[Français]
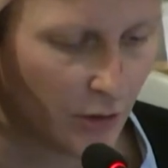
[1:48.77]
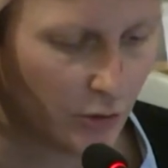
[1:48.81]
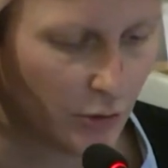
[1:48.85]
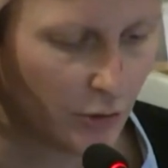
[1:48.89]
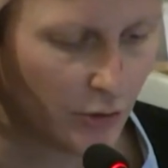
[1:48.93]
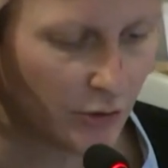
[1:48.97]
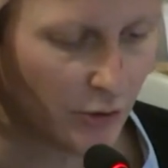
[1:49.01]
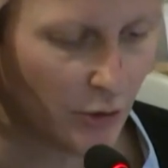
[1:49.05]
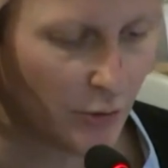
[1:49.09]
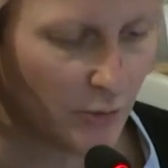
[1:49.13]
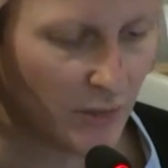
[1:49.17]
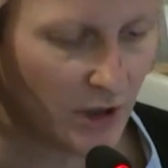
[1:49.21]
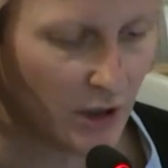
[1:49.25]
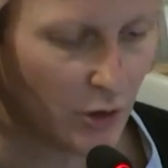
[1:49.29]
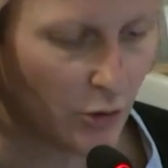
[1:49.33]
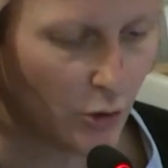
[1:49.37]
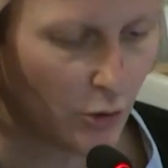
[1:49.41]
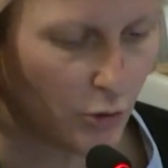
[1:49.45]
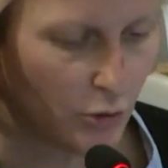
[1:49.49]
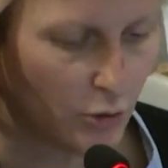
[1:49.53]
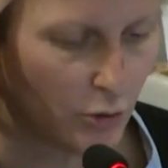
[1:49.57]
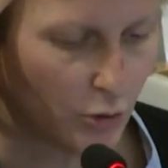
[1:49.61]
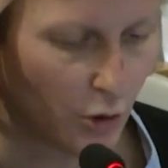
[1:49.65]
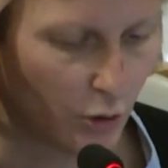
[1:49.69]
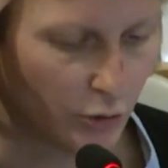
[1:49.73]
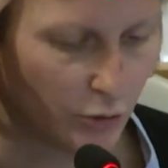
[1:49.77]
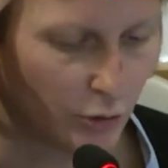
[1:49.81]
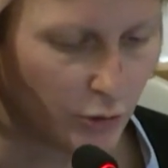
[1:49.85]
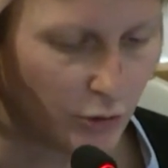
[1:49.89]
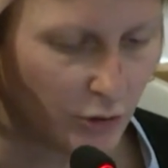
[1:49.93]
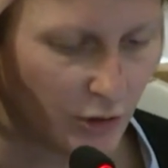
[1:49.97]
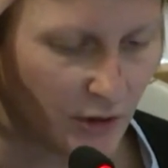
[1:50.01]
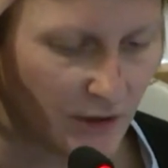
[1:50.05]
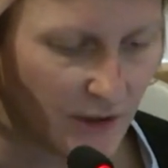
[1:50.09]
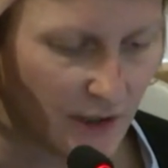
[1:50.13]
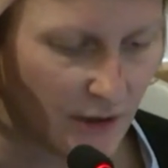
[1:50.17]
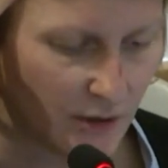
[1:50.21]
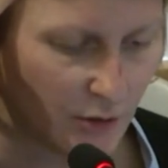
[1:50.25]
200 000 euros en
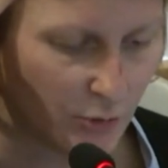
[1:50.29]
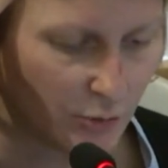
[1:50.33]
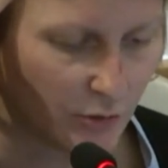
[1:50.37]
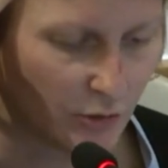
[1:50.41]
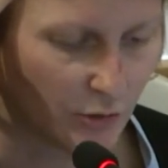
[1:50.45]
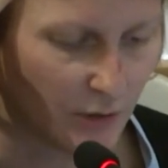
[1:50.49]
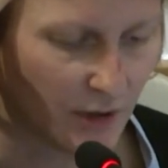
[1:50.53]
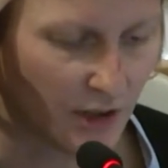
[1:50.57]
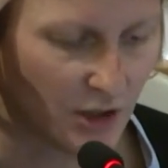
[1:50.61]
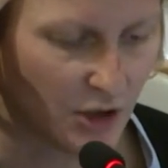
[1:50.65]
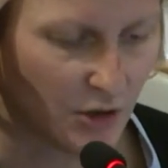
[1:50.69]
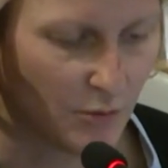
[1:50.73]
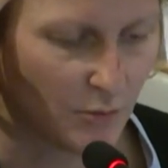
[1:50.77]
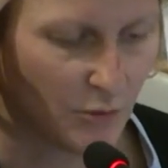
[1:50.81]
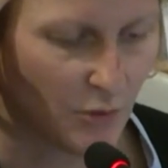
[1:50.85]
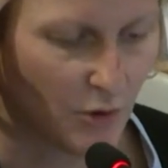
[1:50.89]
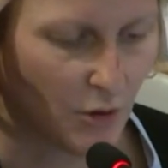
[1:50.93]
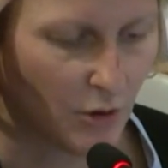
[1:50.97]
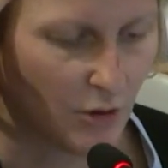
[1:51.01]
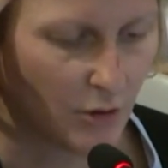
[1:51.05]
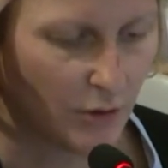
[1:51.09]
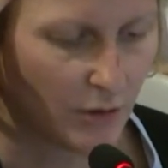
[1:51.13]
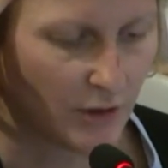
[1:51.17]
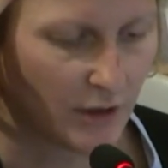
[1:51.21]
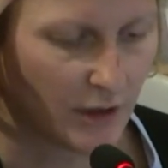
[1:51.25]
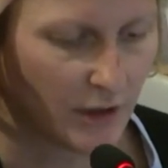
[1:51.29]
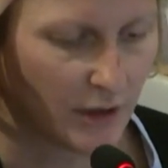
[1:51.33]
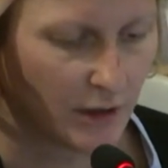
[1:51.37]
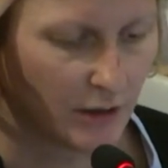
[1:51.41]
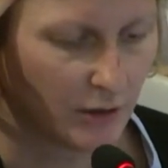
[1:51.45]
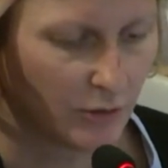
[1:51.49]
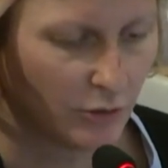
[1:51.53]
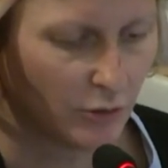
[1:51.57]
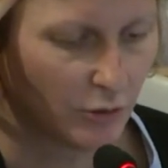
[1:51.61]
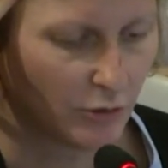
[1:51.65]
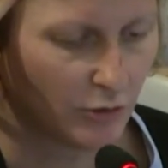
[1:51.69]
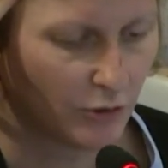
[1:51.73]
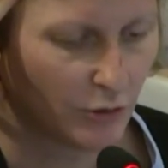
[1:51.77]
autorisation d'engagement et
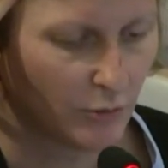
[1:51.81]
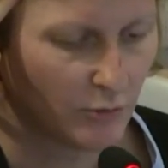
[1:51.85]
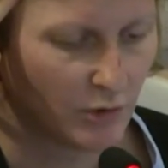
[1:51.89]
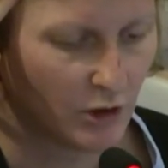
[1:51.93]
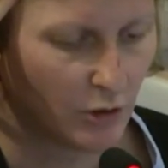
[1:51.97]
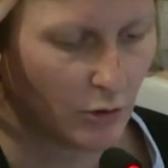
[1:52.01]
200